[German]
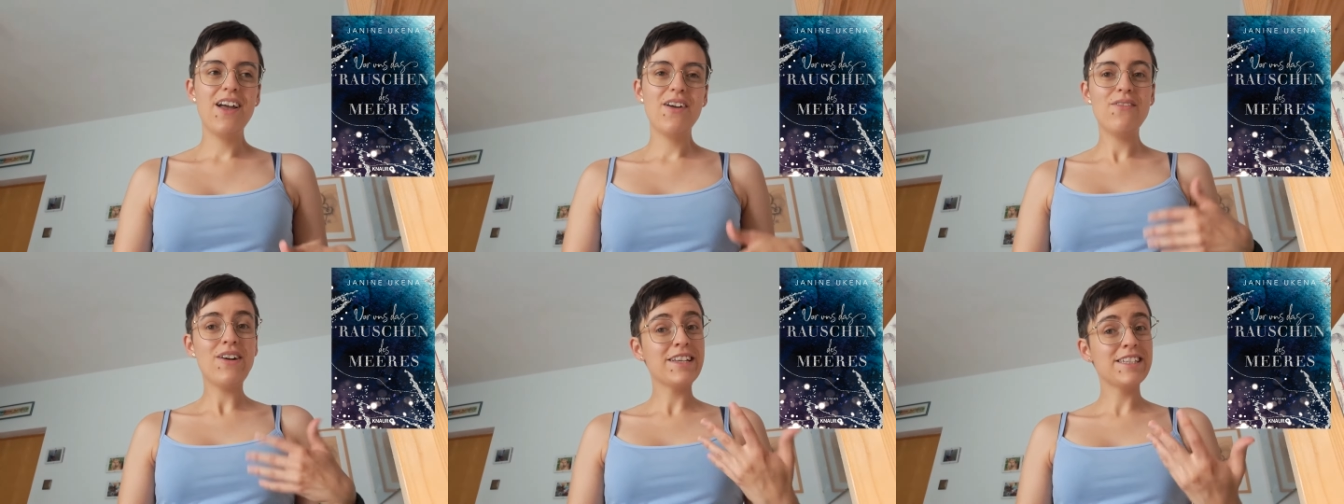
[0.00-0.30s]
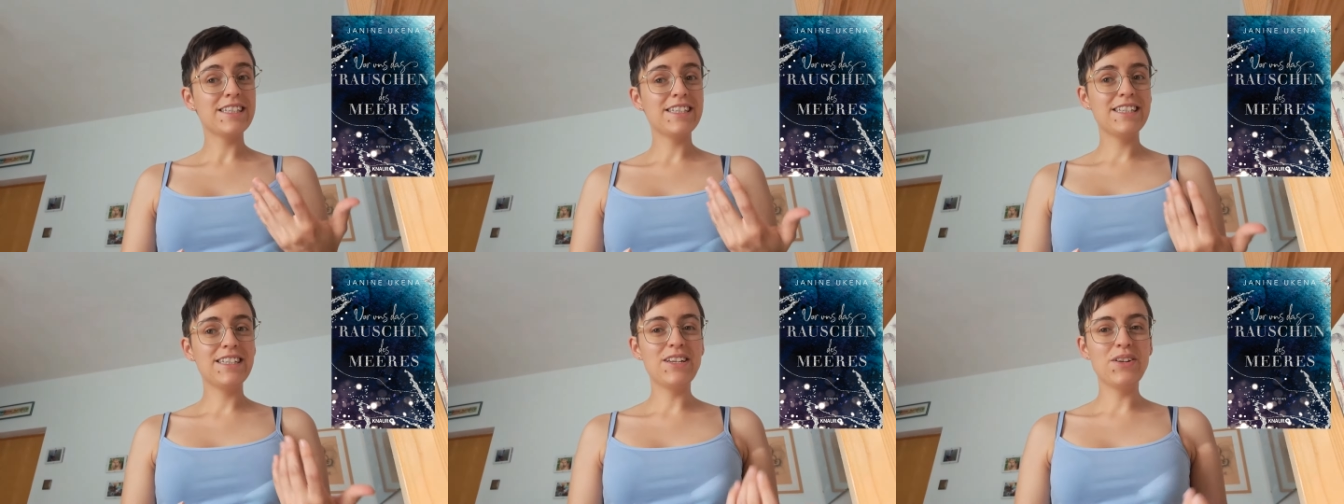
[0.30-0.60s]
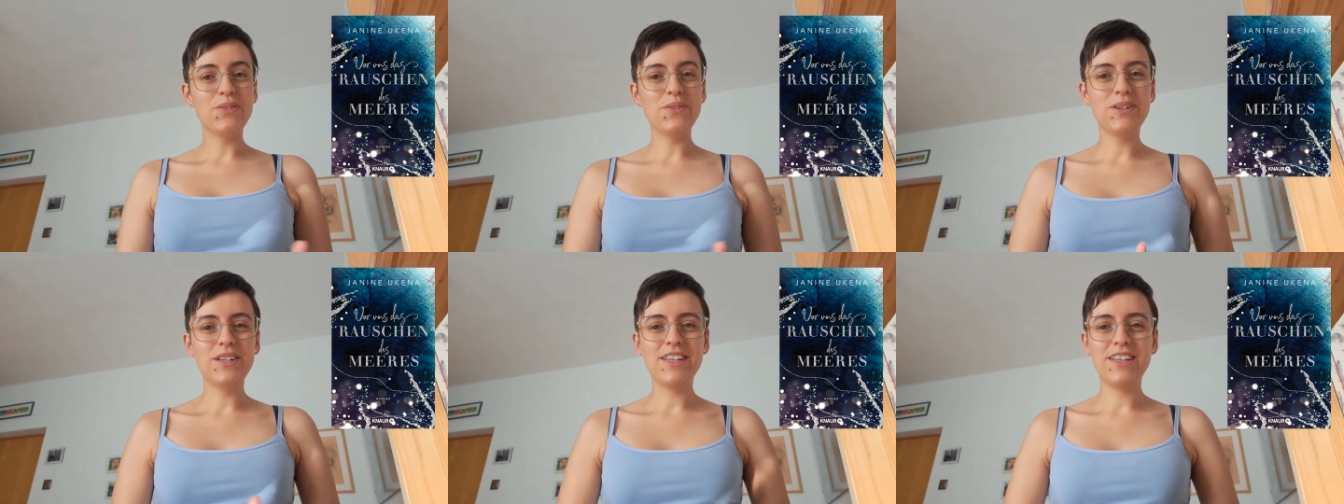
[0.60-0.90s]
weil sie sich
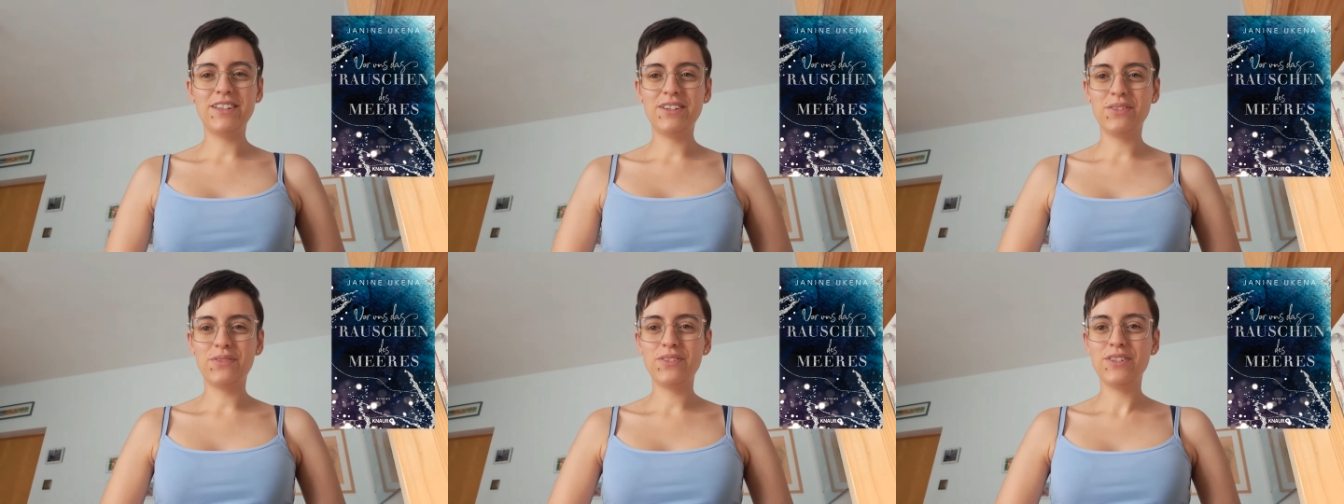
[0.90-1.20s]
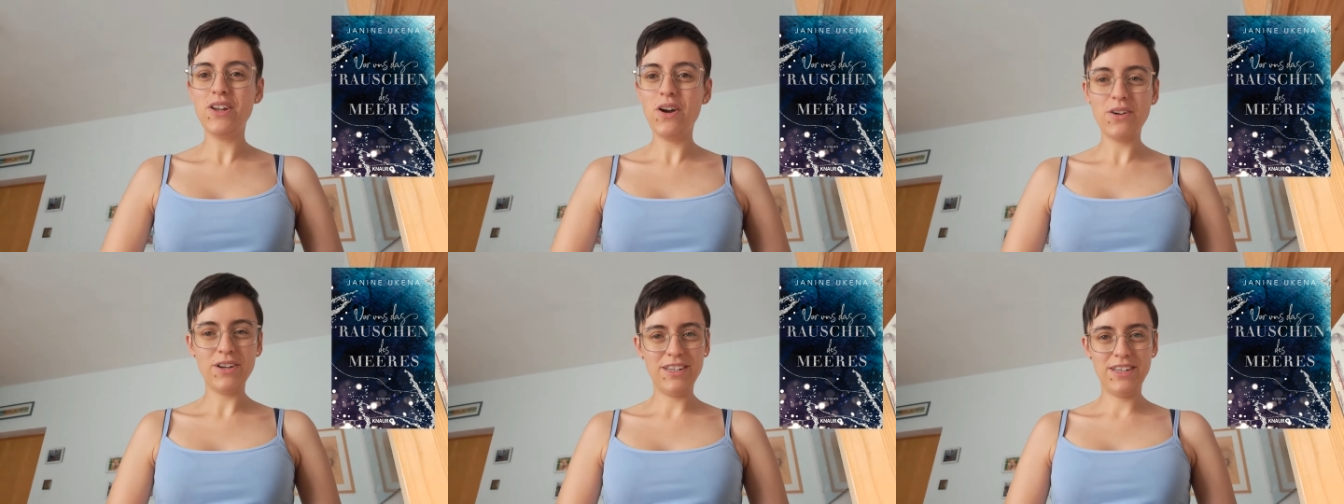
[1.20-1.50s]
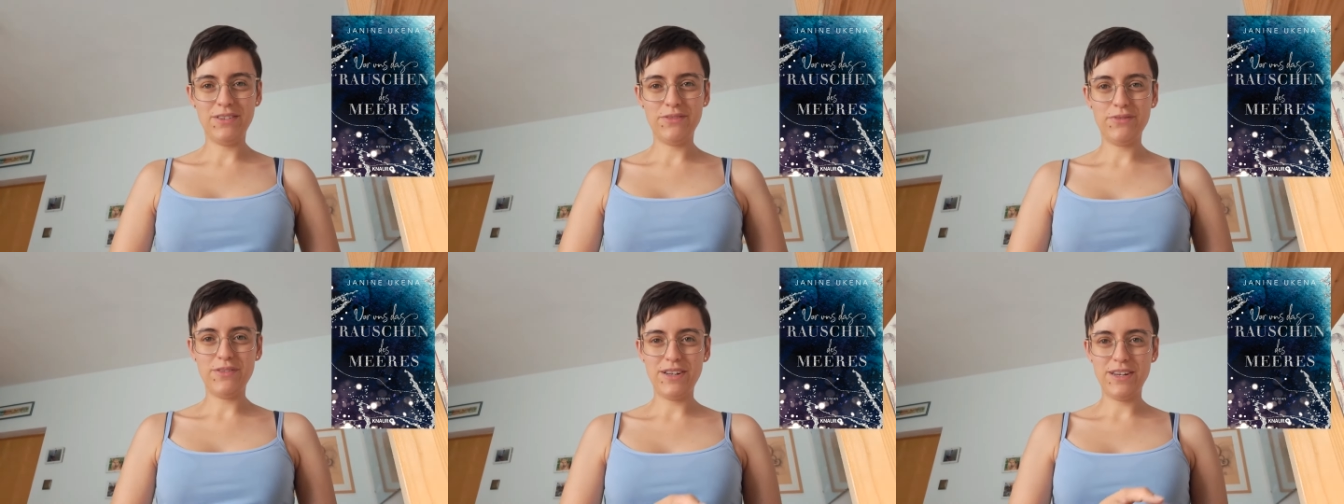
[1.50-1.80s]
natürlich eben doch in
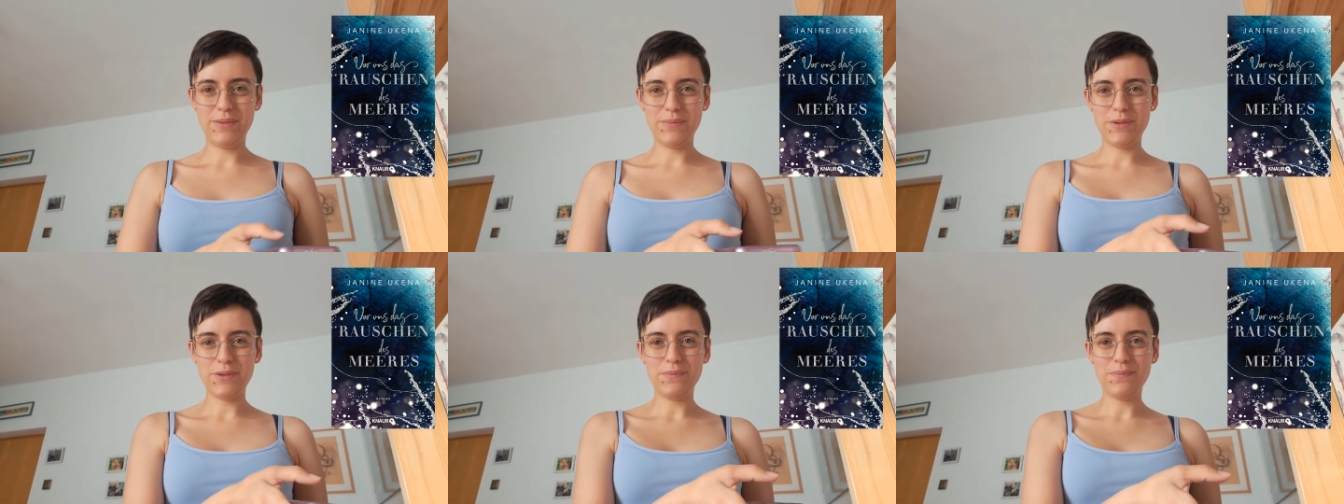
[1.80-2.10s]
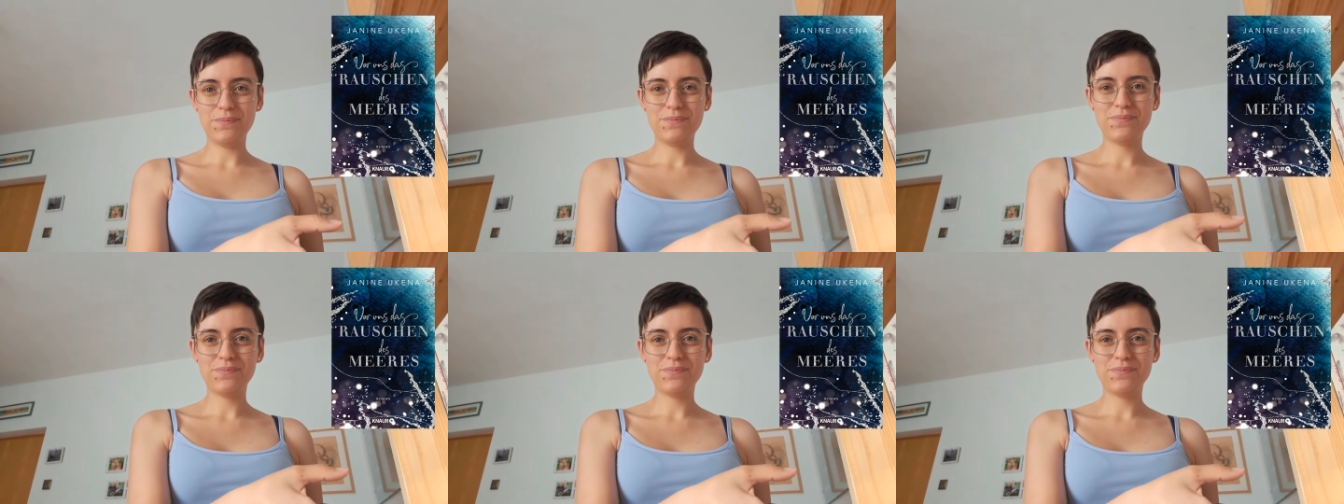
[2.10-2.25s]
ihn verliebt.